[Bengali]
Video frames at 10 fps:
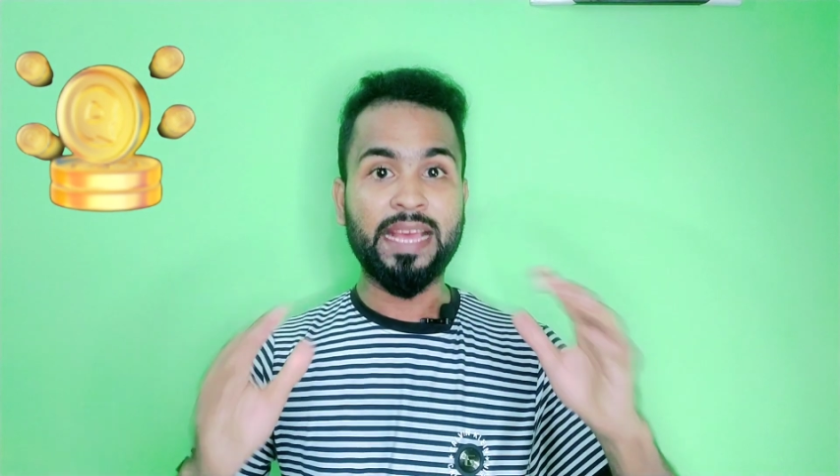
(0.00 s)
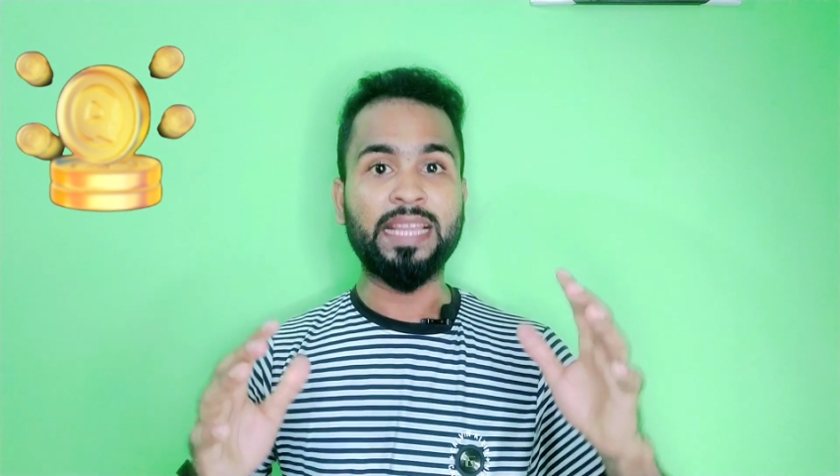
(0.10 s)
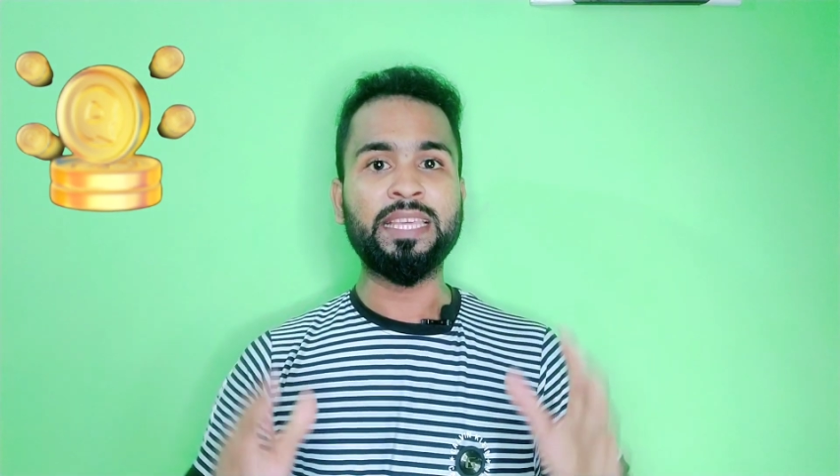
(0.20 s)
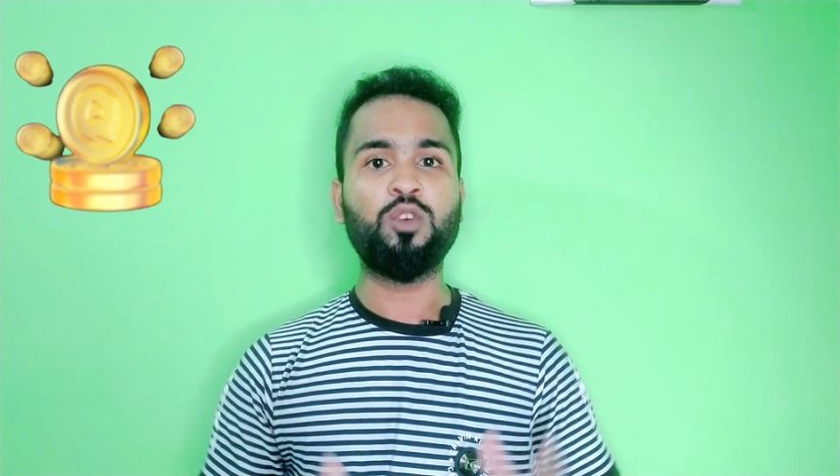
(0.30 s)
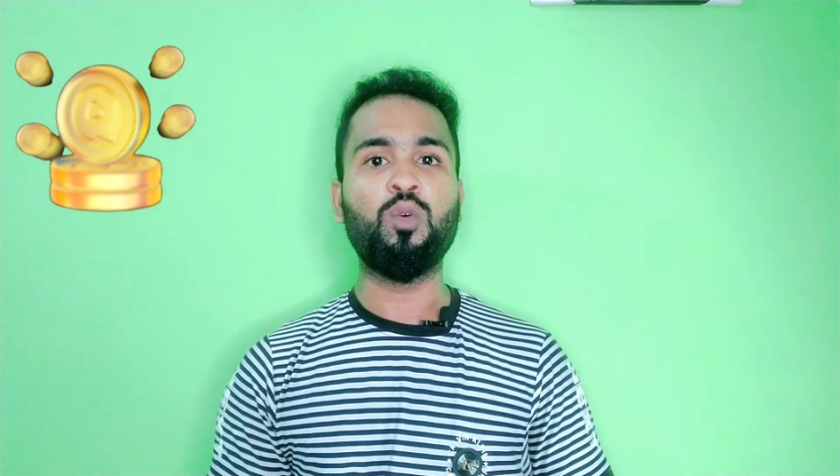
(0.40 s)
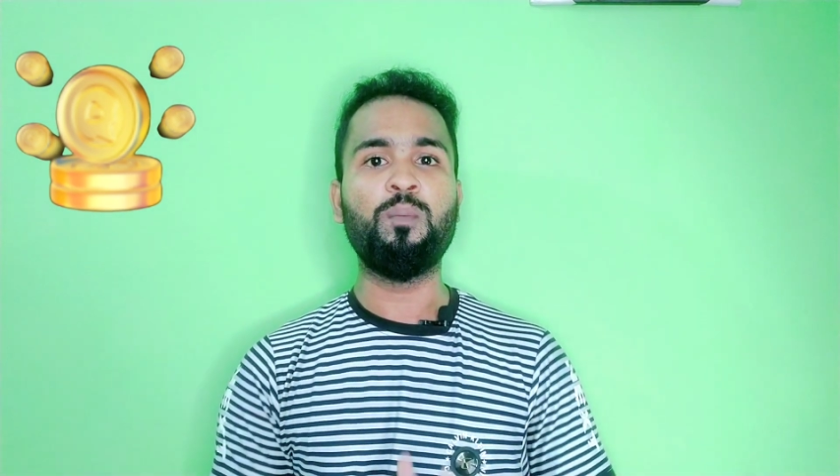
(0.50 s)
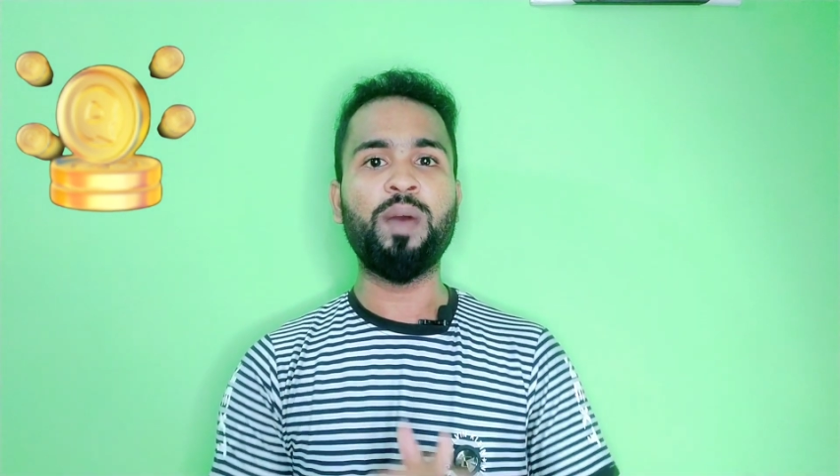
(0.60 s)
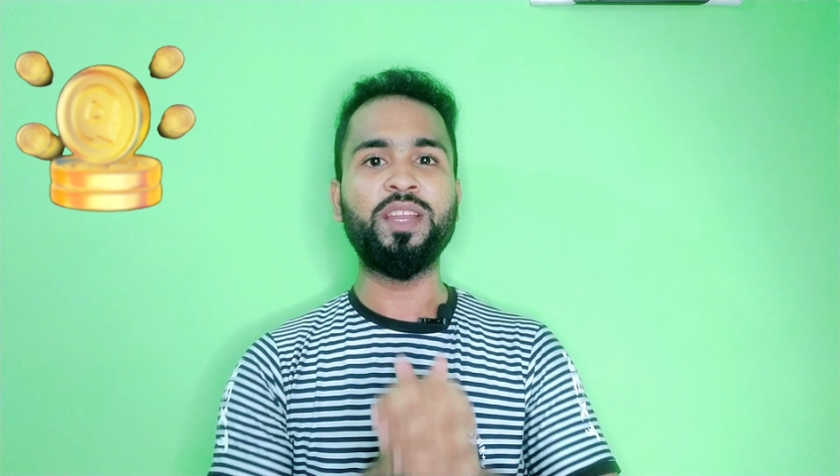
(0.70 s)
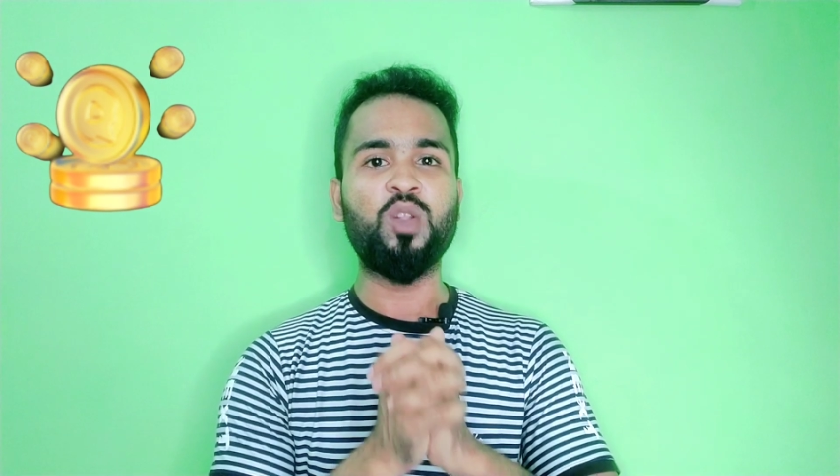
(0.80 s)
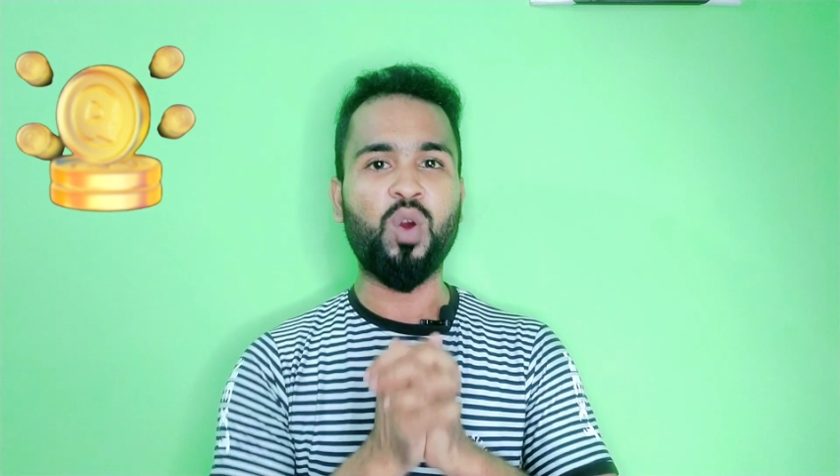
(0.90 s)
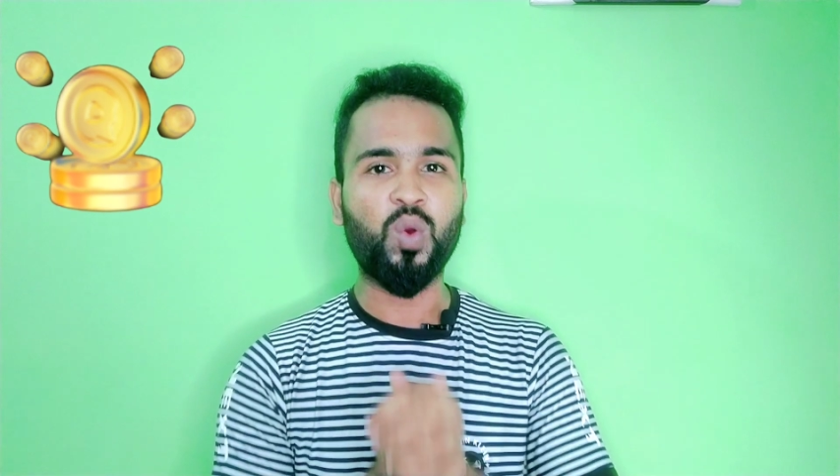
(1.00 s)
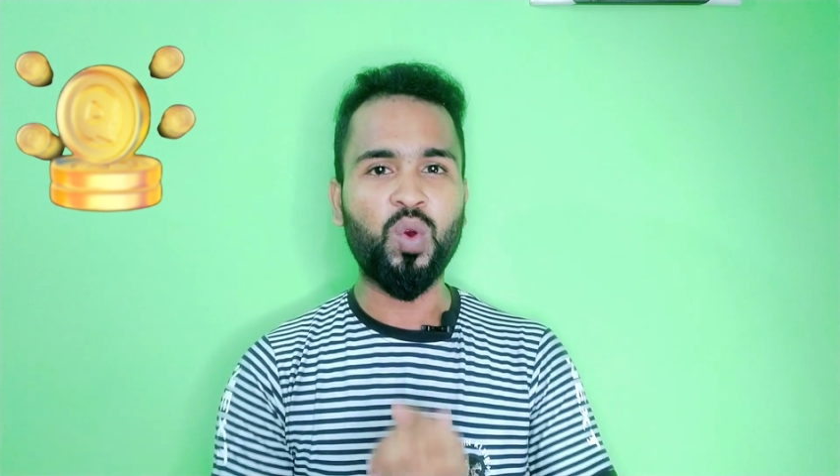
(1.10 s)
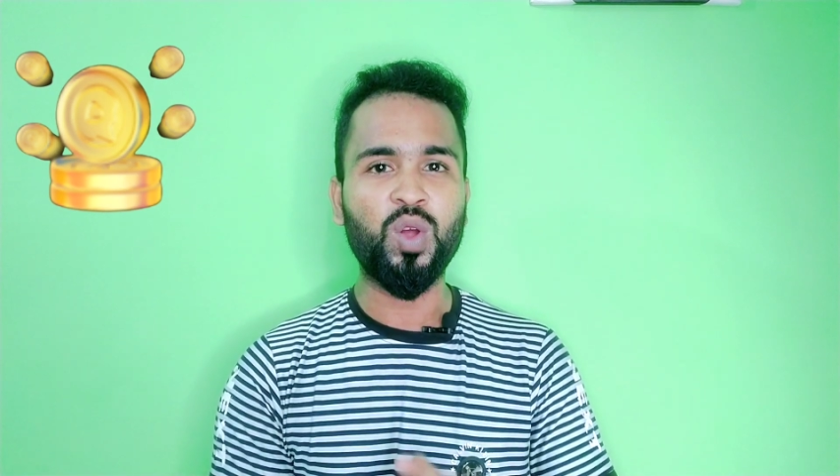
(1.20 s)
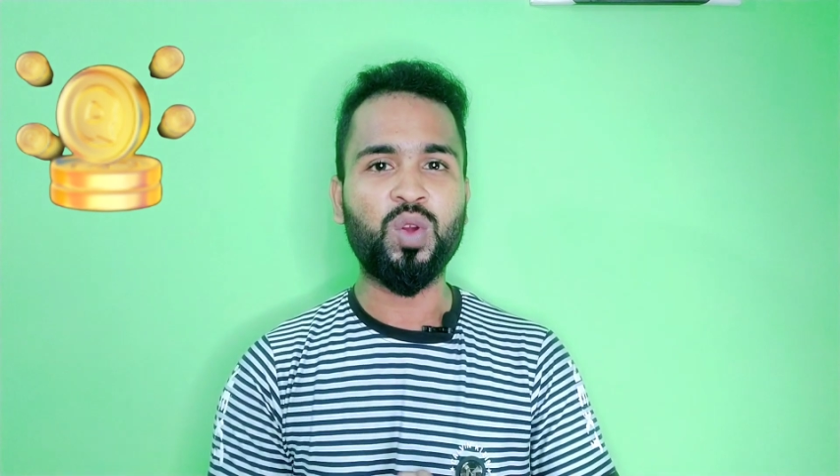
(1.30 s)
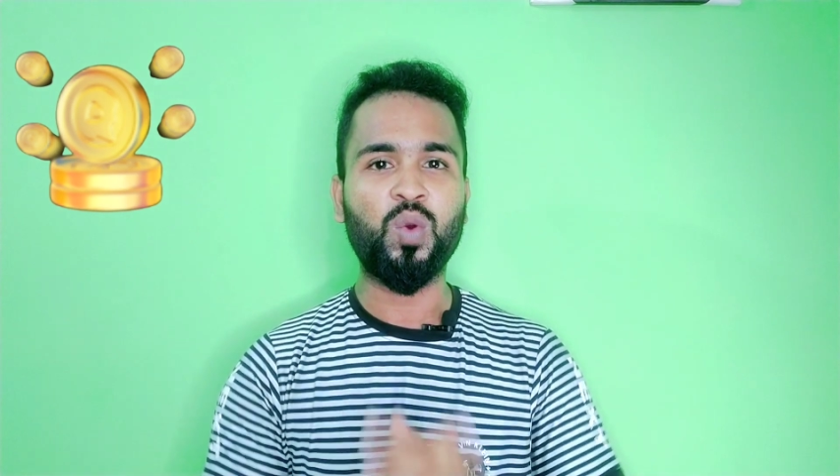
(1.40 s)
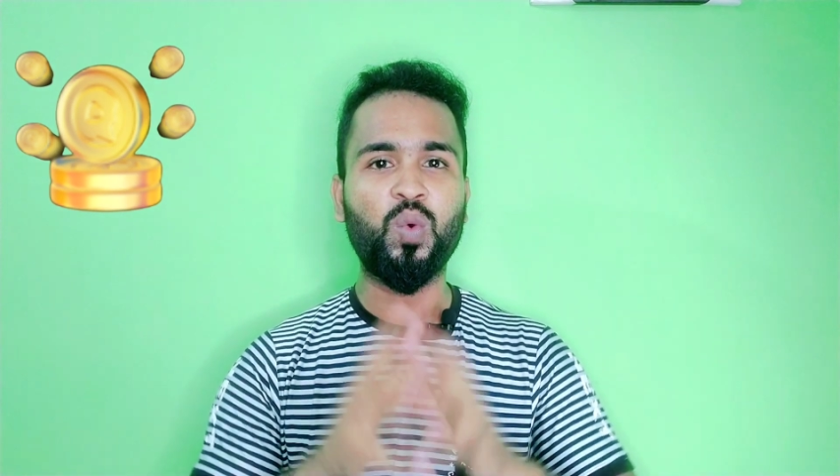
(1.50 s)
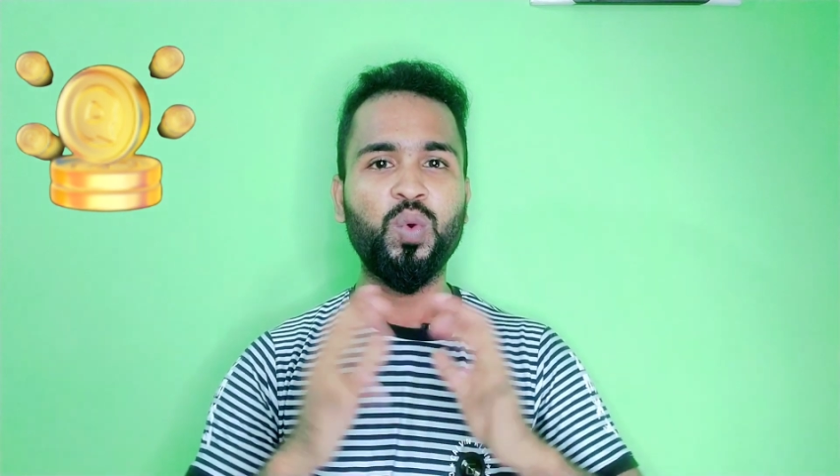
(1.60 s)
এখান থেকে কোম্পানি লক্ষ লক্ষ